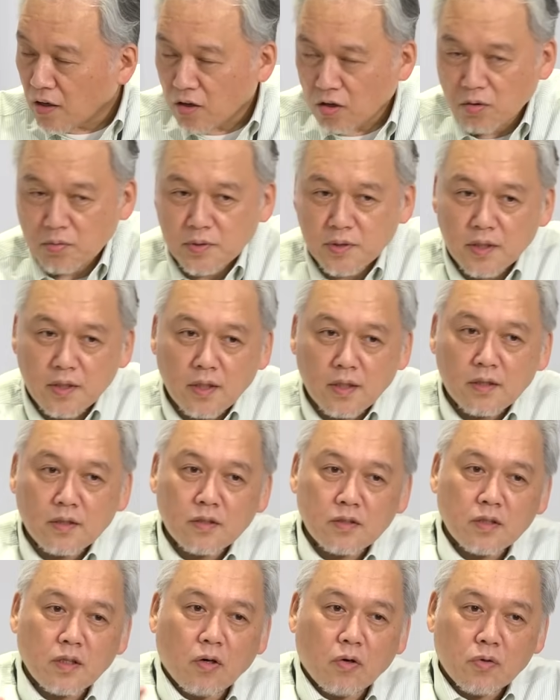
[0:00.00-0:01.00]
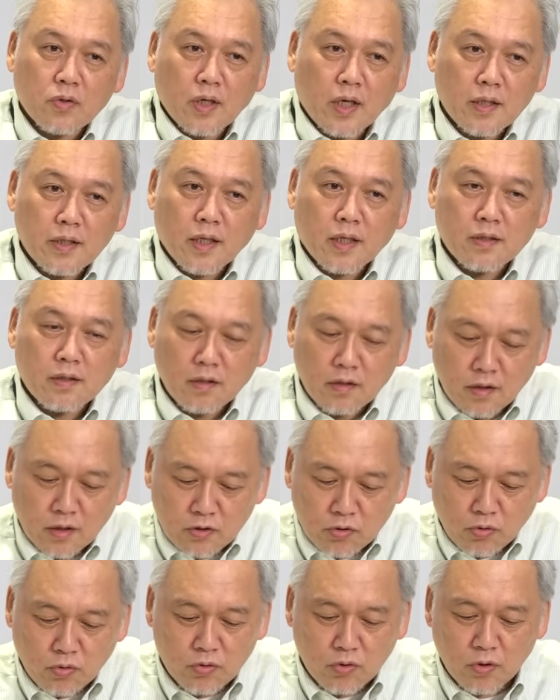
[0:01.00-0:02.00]
お店でやってる人がオンラインでやってるんで、
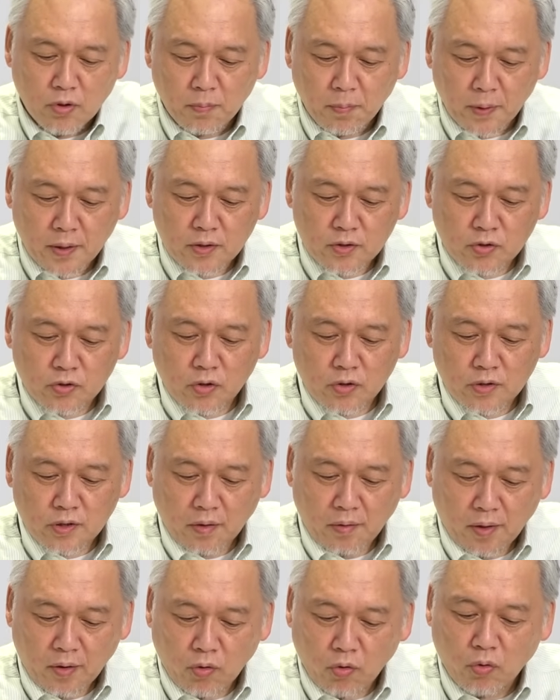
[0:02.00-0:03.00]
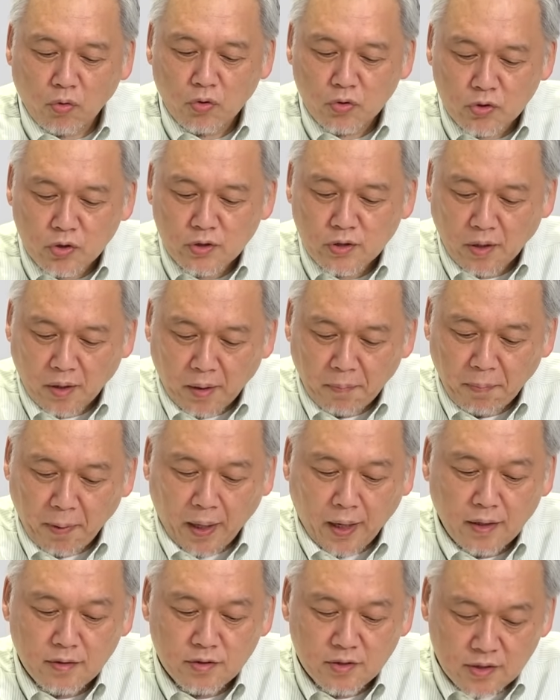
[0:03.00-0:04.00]
そこのやっぱり強さは心強さはやっ
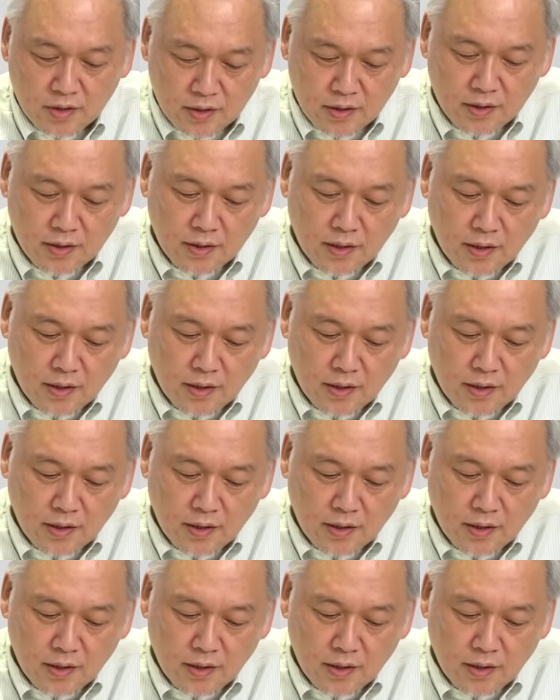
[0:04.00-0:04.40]
ぱあるし、